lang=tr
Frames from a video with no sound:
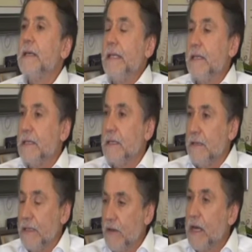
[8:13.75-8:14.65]
ilk
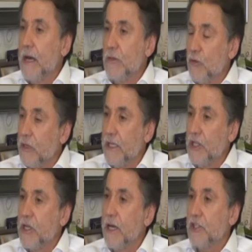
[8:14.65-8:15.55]
e, vaka
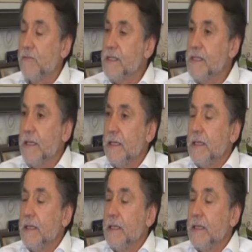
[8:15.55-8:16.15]
Türkiye'de çıkar çıkmaz